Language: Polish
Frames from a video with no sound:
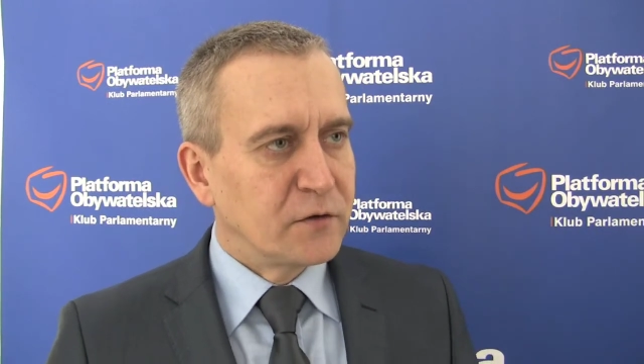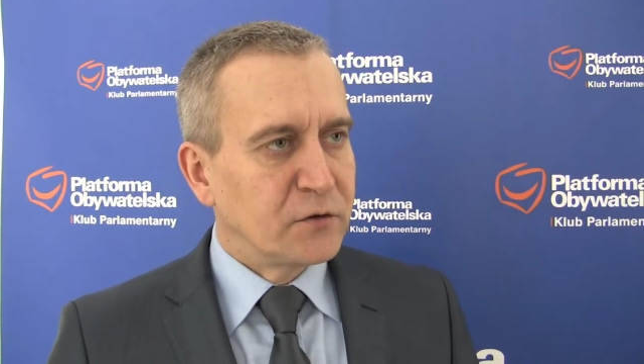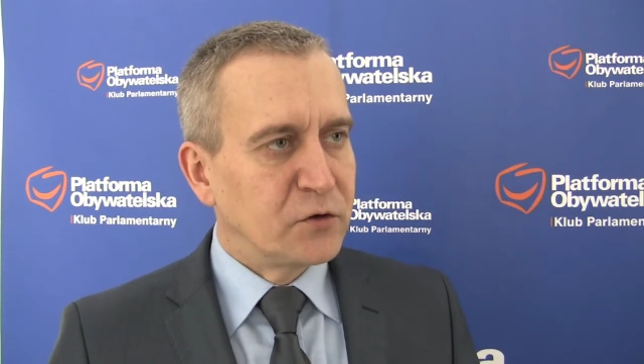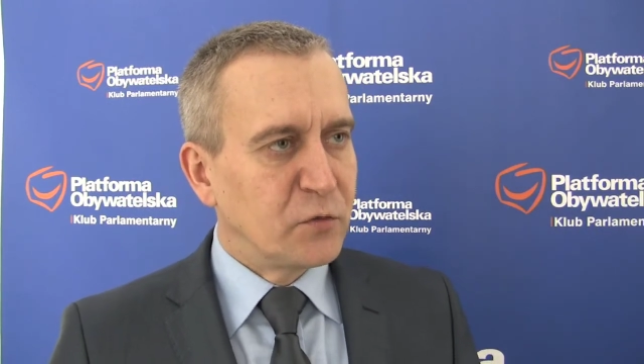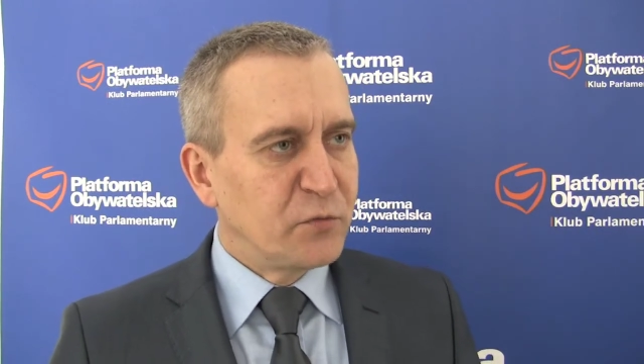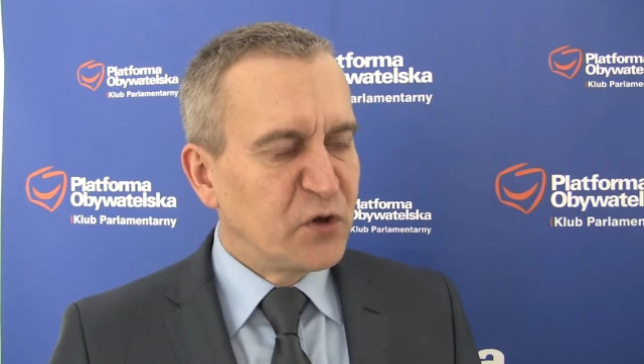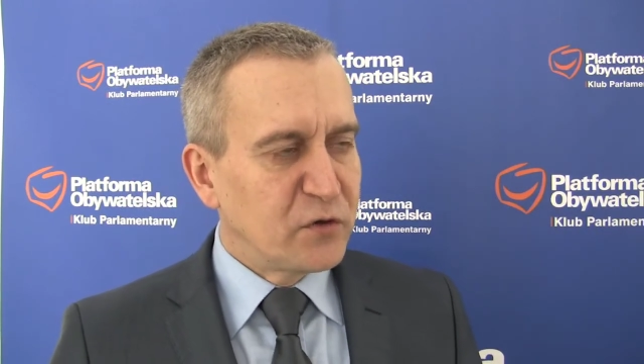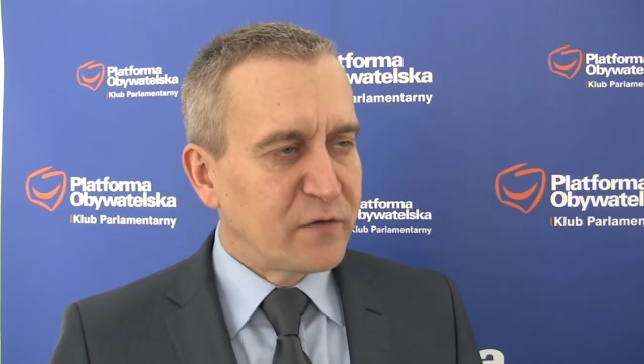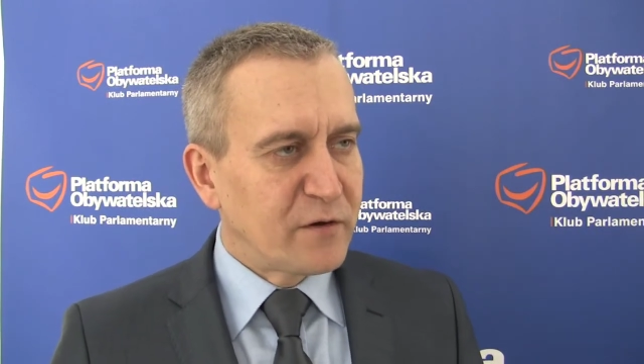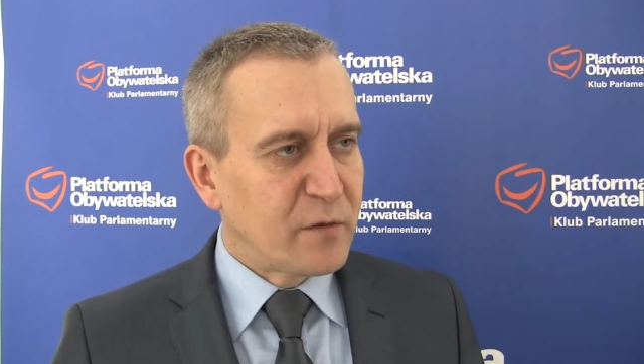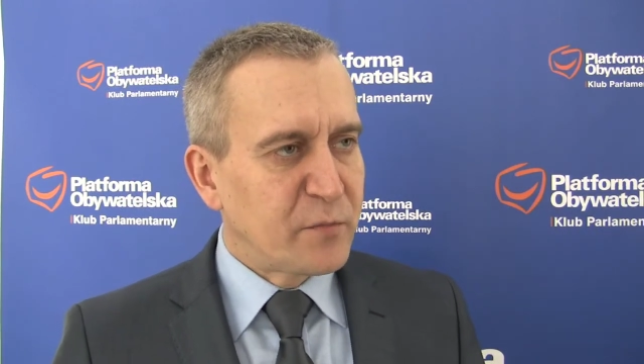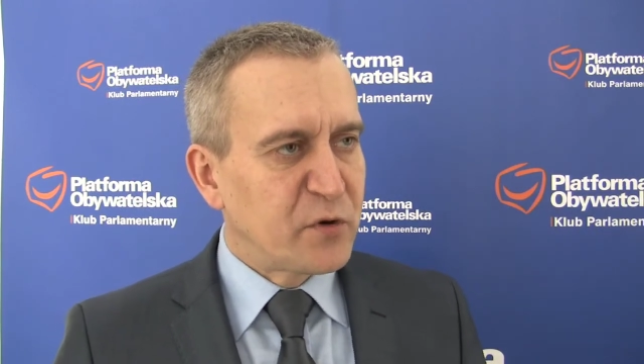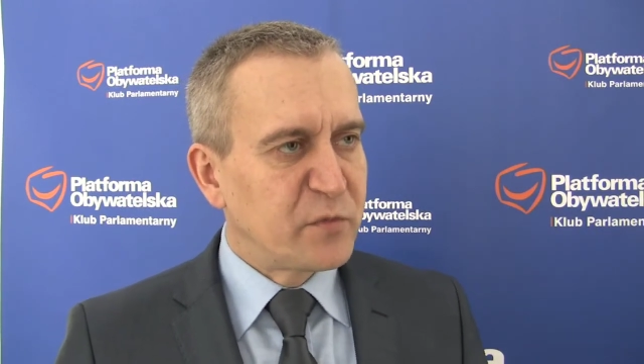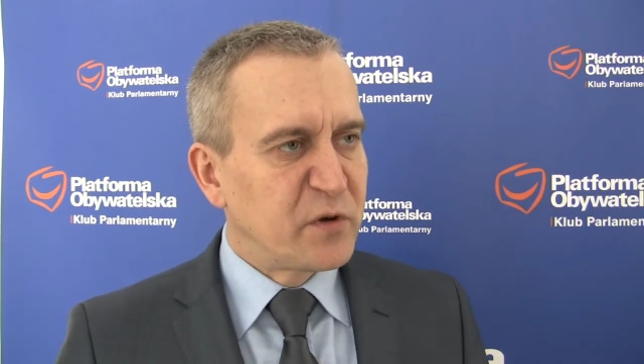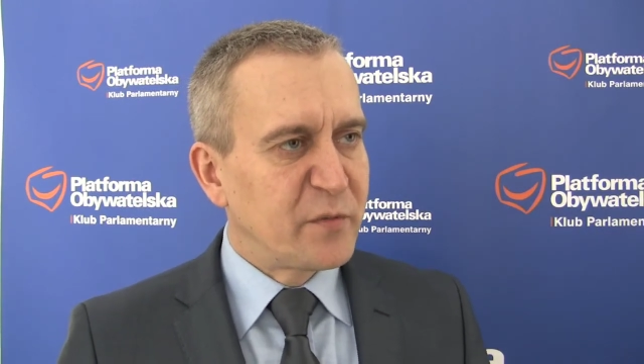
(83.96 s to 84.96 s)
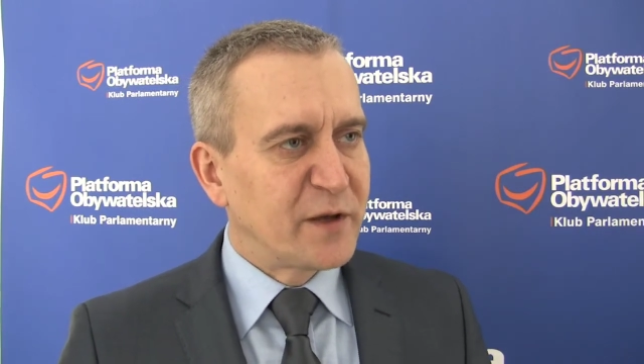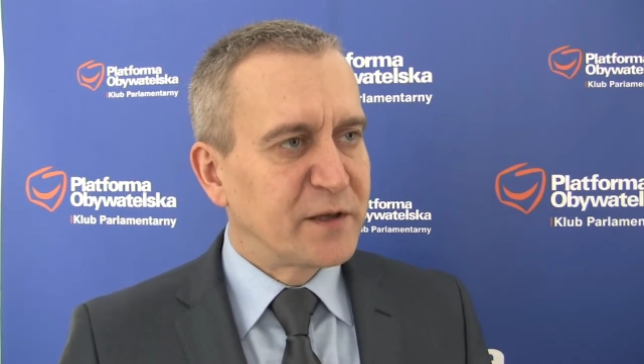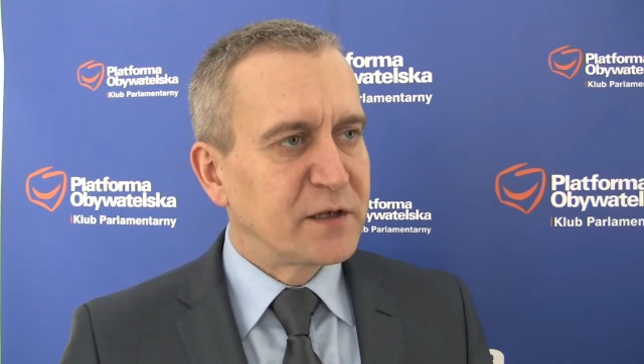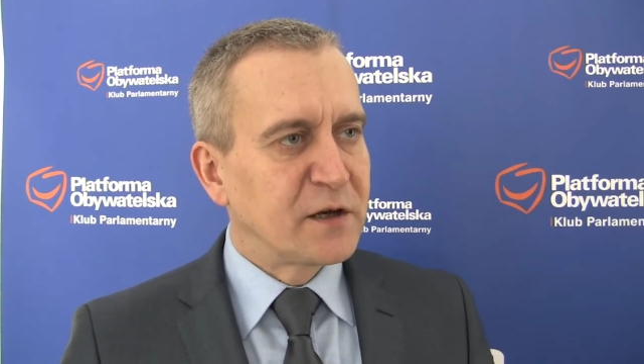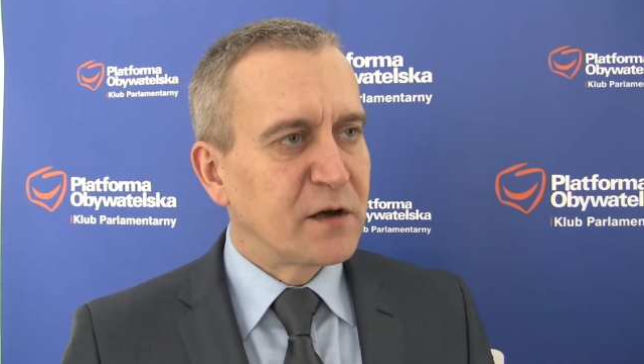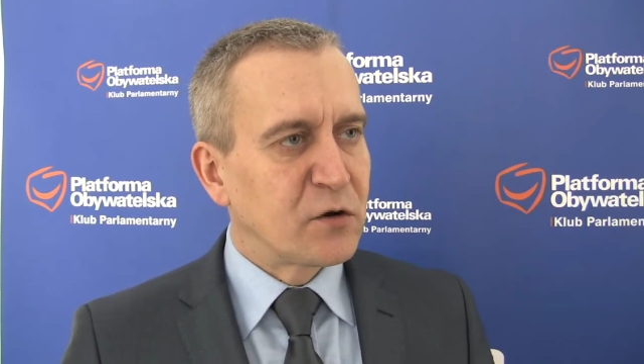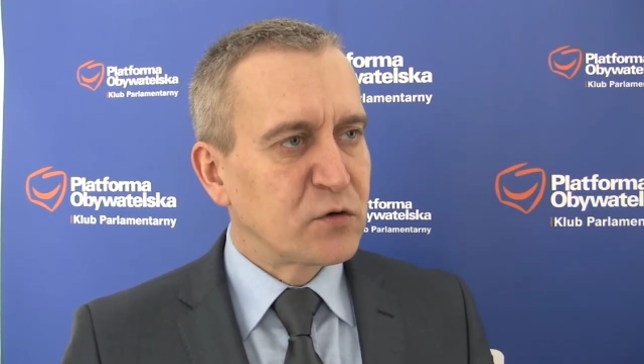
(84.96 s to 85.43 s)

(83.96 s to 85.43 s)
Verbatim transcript: Dominowała problematyka